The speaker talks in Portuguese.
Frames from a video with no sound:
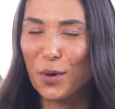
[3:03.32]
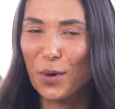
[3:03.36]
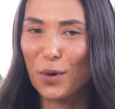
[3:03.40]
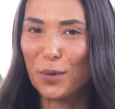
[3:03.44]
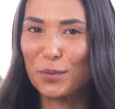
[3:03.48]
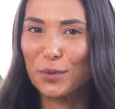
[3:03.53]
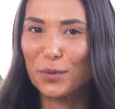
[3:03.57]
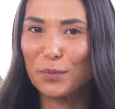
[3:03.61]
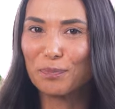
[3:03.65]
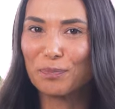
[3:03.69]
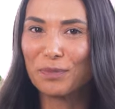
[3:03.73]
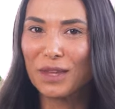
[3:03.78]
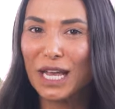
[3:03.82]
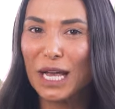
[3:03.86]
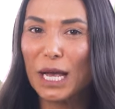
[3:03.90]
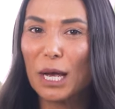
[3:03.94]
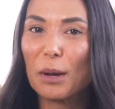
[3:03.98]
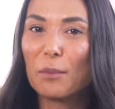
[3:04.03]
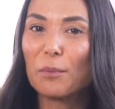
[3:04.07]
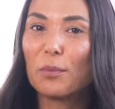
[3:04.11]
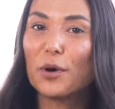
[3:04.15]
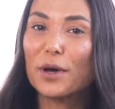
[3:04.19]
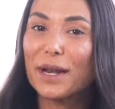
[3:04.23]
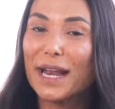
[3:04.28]
corpo.
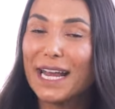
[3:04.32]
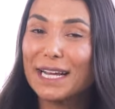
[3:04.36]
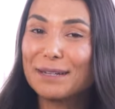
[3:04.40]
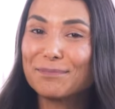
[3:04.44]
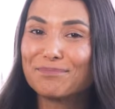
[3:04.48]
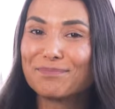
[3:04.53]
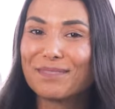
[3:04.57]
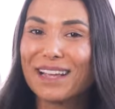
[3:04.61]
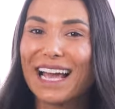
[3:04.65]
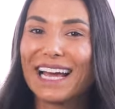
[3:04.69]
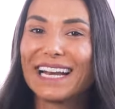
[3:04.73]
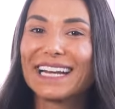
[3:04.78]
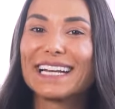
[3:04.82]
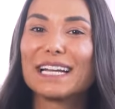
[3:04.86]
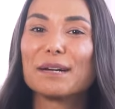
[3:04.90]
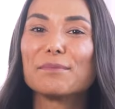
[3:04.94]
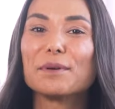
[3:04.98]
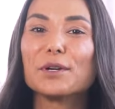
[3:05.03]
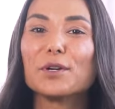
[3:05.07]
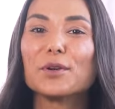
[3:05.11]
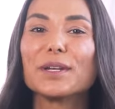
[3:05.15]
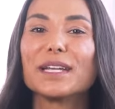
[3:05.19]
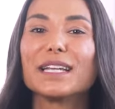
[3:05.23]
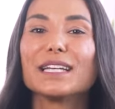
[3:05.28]
Porém, na
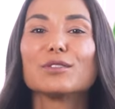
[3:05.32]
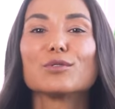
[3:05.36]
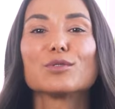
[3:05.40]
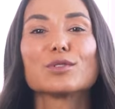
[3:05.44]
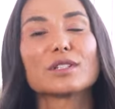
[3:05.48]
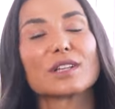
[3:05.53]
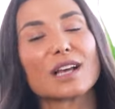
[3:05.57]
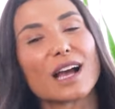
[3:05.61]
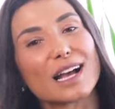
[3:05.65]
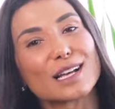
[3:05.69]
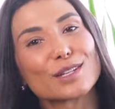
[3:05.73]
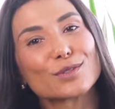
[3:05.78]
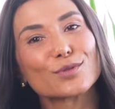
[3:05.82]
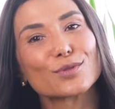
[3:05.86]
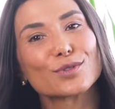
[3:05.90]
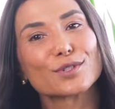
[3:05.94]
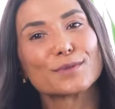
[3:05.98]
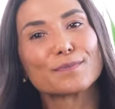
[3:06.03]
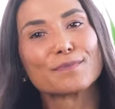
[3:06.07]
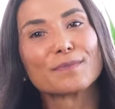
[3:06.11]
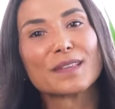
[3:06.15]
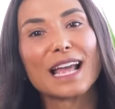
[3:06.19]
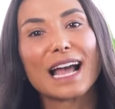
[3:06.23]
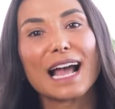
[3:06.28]
maioria dos
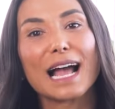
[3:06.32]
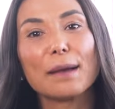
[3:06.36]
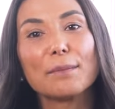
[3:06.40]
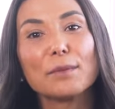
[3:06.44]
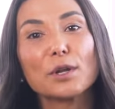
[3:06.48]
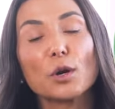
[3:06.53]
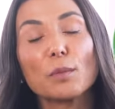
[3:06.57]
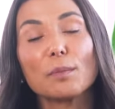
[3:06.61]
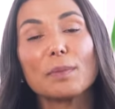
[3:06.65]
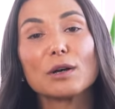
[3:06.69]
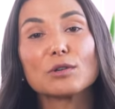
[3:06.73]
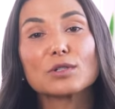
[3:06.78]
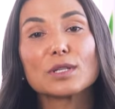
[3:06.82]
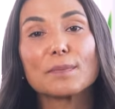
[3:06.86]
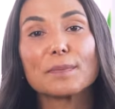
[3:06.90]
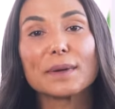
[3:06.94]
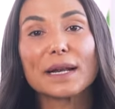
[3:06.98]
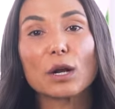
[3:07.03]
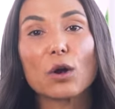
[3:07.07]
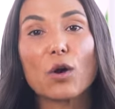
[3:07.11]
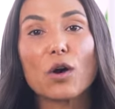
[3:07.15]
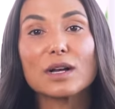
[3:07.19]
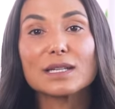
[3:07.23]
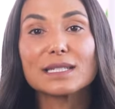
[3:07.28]
casos, a menopausa
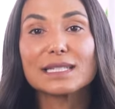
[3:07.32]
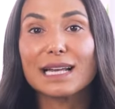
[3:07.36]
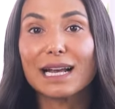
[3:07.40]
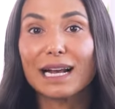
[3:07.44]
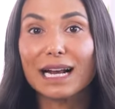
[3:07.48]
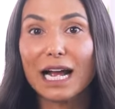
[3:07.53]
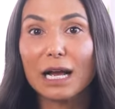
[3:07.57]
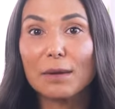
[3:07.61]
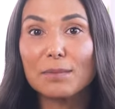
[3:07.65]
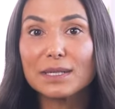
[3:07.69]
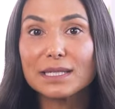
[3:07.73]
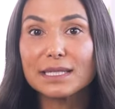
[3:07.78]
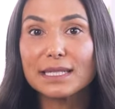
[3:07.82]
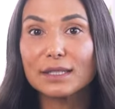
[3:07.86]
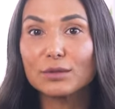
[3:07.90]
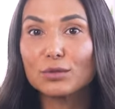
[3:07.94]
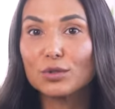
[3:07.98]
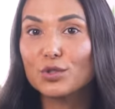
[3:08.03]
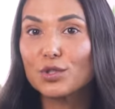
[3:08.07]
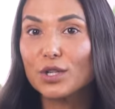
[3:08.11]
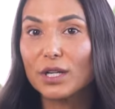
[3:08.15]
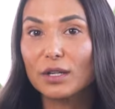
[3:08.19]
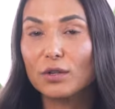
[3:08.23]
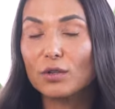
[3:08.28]
precoce acaba
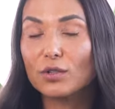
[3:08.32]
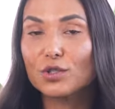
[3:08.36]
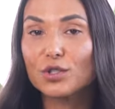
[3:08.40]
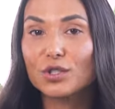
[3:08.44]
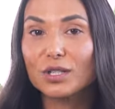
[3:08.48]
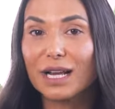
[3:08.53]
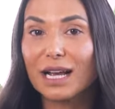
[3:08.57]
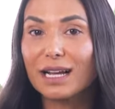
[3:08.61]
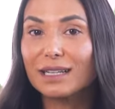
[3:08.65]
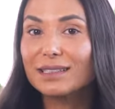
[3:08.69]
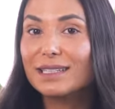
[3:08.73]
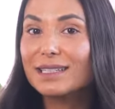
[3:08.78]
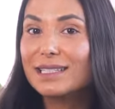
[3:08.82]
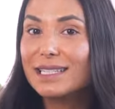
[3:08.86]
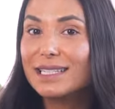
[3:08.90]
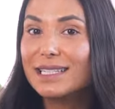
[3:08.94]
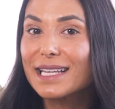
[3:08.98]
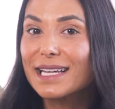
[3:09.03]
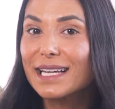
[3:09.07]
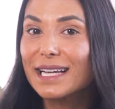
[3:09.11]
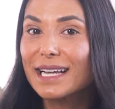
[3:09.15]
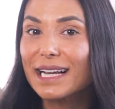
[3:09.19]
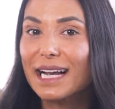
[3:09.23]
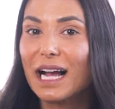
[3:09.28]
sendo diagnosticada
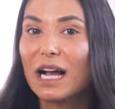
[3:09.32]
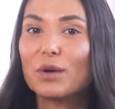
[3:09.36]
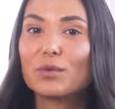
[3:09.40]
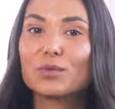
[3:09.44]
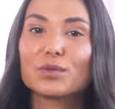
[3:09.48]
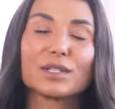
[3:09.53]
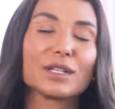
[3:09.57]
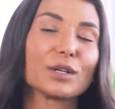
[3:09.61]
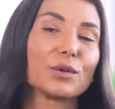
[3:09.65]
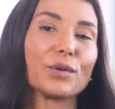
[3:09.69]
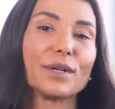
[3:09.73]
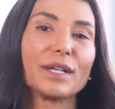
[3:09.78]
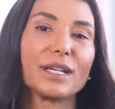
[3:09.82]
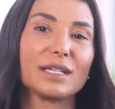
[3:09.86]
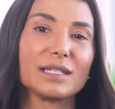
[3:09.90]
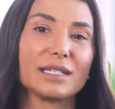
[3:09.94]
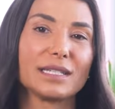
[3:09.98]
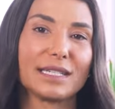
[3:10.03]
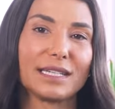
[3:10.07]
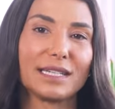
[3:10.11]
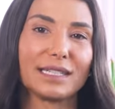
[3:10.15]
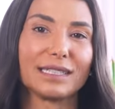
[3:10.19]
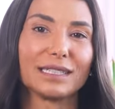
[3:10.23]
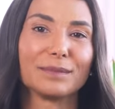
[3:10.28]
sem causa
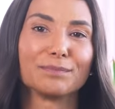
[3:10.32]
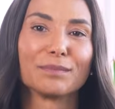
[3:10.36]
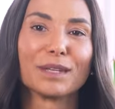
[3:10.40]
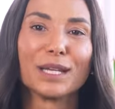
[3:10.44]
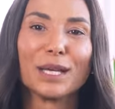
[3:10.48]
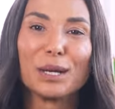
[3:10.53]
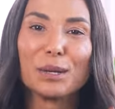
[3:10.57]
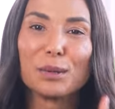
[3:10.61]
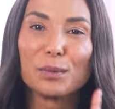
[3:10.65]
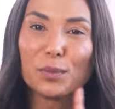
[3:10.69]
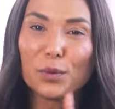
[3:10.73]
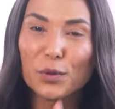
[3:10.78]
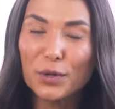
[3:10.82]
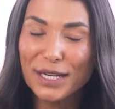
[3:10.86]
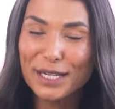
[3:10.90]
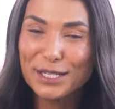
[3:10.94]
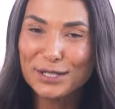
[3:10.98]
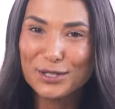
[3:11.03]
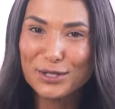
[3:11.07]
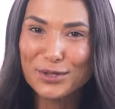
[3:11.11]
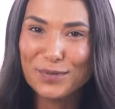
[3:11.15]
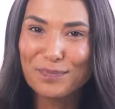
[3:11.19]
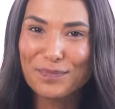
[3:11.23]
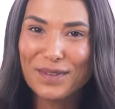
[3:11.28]
conhecida. Por
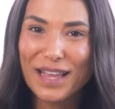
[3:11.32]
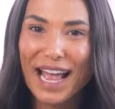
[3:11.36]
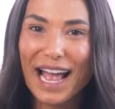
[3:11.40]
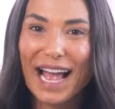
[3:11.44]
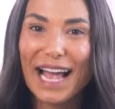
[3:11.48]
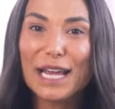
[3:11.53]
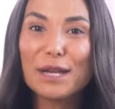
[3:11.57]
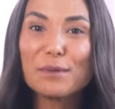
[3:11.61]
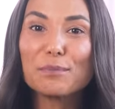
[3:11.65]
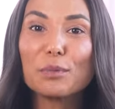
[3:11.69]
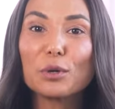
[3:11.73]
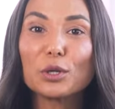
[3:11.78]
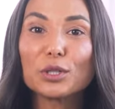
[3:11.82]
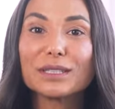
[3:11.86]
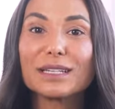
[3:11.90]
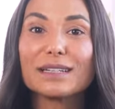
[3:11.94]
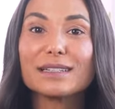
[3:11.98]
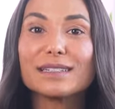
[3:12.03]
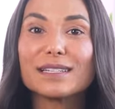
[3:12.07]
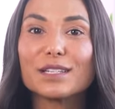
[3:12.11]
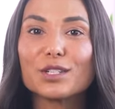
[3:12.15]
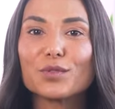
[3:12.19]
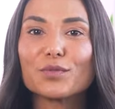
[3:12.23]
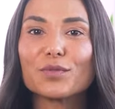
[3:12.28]
isso, a
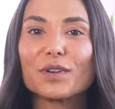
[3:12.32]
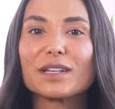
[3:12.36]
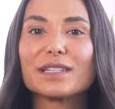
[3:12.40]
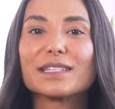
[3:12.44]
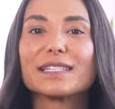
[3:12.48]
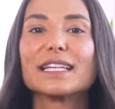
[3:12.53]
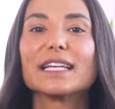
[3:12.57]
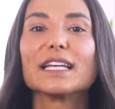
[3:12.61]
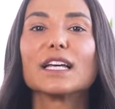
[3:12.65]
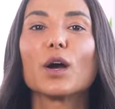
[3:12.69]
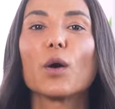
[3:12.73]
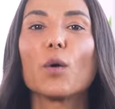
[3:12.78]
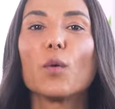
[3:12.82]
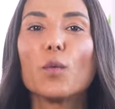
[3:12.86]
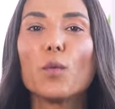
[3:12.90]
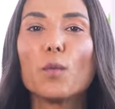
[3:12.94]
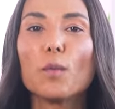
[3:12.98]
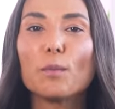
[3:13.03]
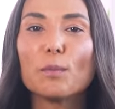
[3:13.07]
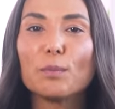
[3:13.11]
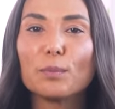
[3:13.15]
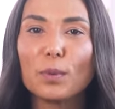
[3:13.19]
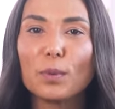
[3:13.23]
importância de fazer um